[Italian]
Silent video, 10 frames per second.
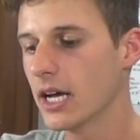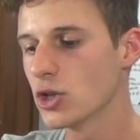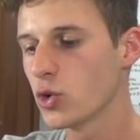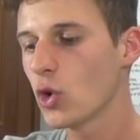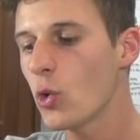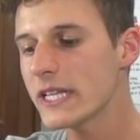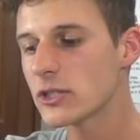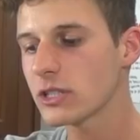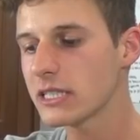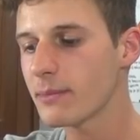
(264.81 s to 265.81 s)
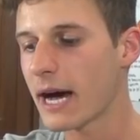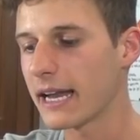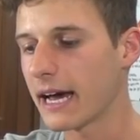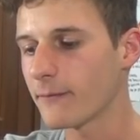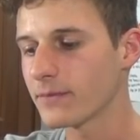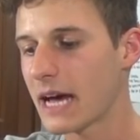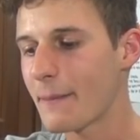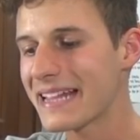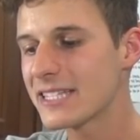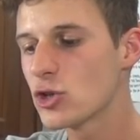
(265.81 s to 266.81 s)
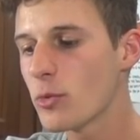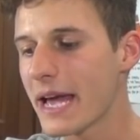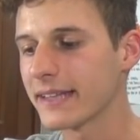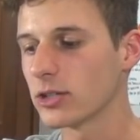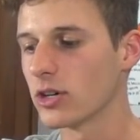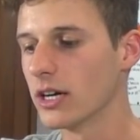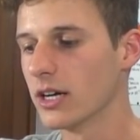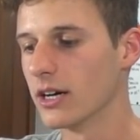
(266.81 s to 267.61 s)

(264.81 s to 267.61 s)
Sul guizzo di Dybala da mezzo metro